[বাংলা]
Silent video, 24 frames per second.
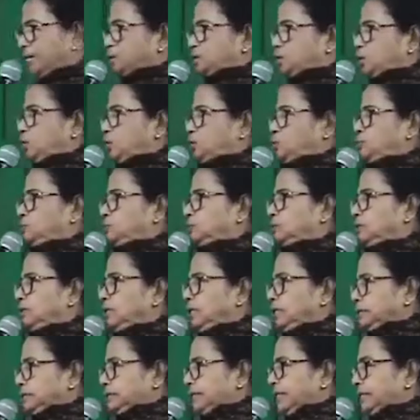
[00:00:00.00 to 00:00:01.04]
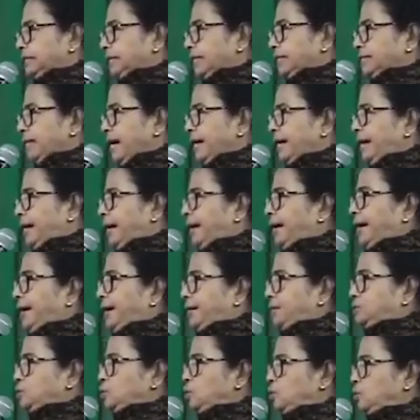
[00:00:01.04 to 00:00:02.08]
এসো যেটা জায়গা
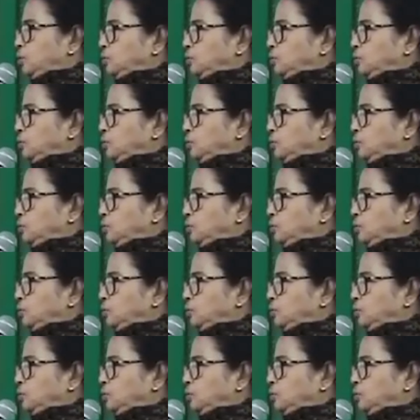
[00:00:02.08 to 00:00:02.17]
হেরেছো